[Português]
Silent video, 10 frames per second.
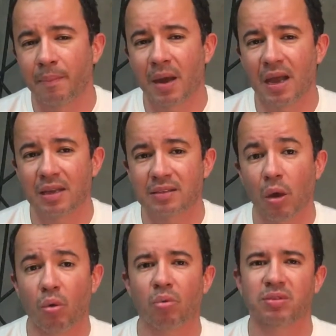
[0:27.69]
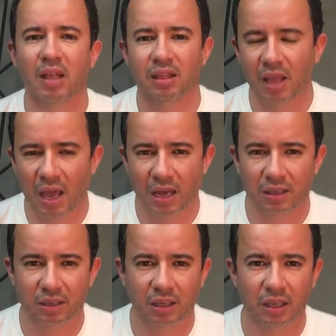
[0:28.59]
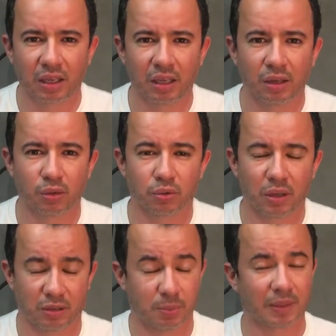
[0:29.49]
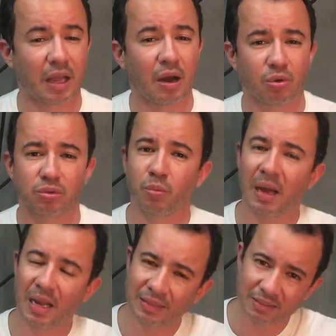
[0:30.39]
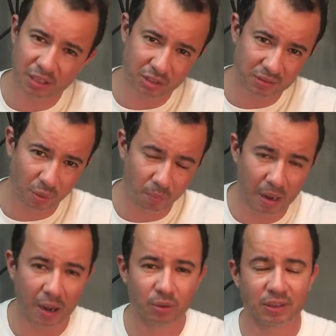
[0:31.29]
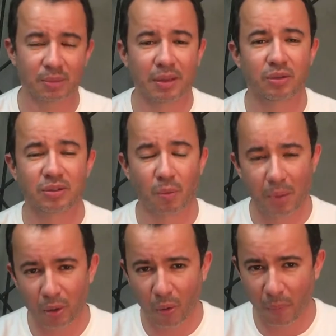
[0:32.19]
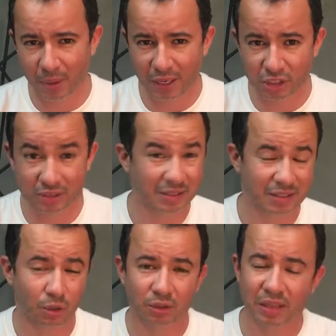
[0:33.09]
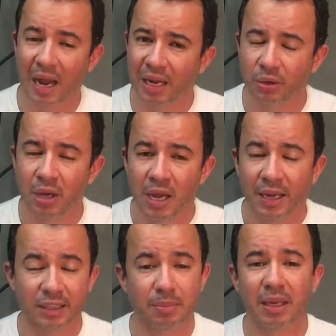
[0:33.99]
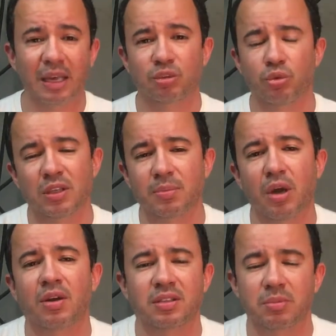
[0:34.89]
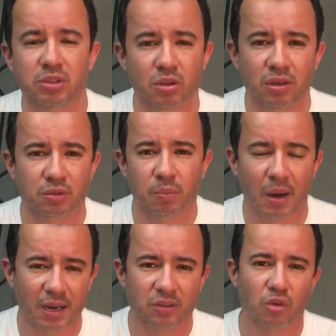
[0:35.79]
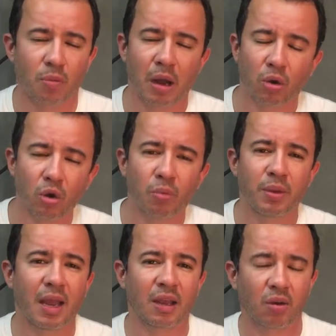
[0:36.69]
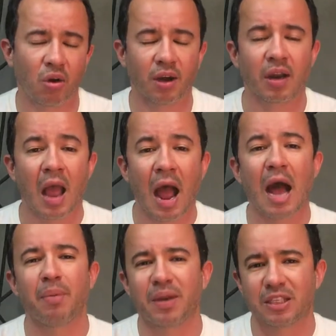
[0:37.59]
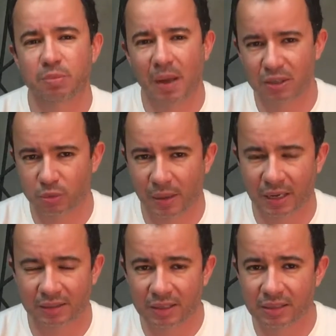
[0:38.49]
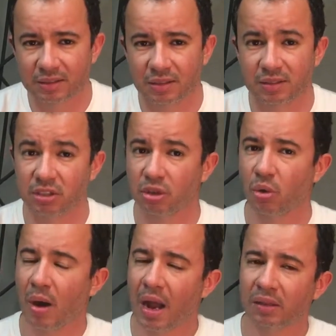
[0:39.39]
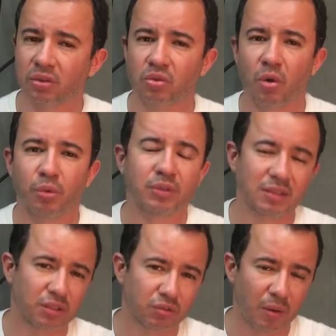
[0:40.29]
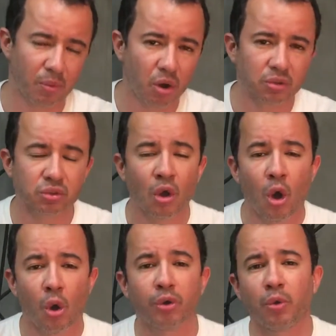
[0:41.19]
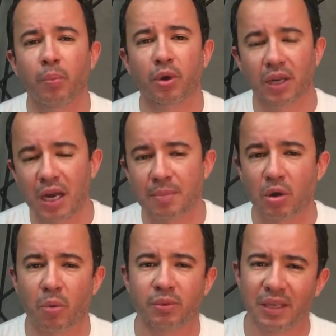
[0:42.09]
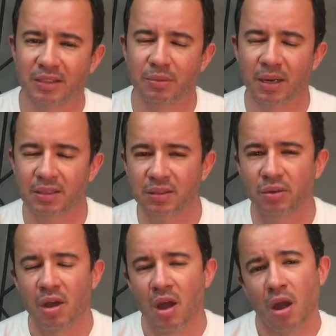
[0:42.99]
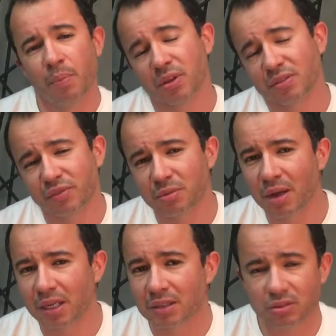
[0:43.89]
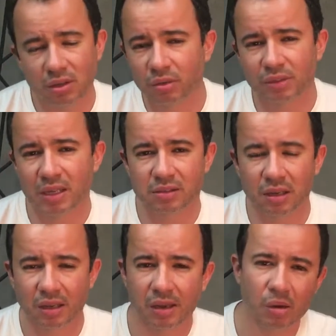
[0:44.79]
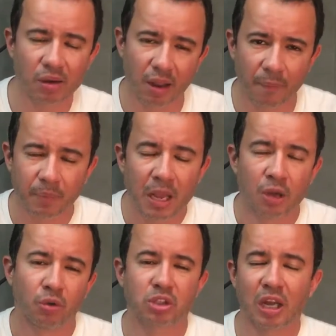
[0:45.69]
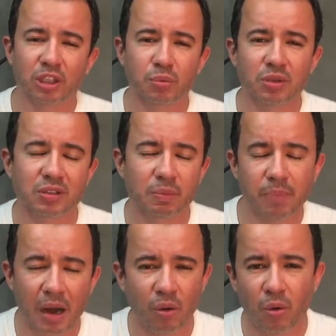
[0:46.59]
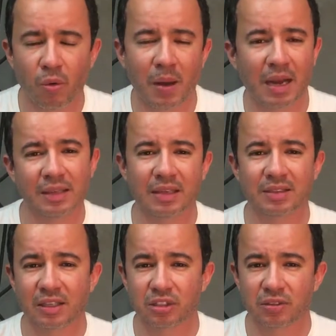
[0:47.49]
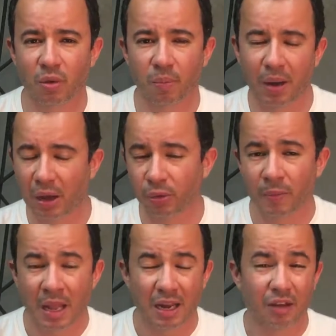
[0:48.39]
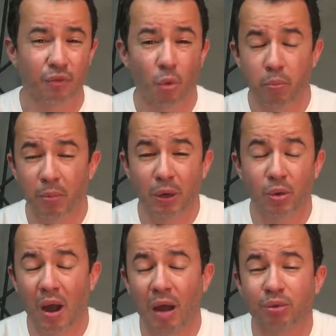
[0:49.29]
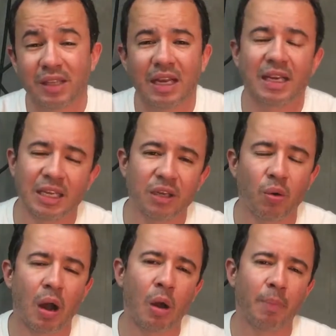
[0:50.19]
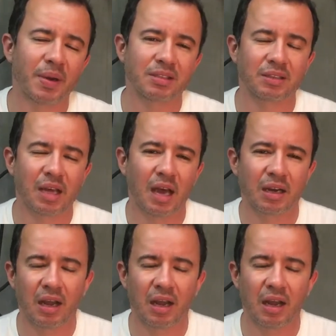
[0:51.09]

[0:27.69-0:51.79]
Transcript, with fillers: mas ao constatar que espetáculos do Balé da Cidade de São Paulo e também do São Paulo Companhia de Dança lotaram, e também que as duas maiores emissoras do país, como a Globo e a Record, abrem espaço para a dança, seja em quadros como Dança dos Famosos ou em um programa como Dance Fluminense Brasil, eu posso afirmar que só não dança quem não quer. No Teatro Municipal, o Balé da Cidade de São Paulo levou o público ao delírio ao apresentar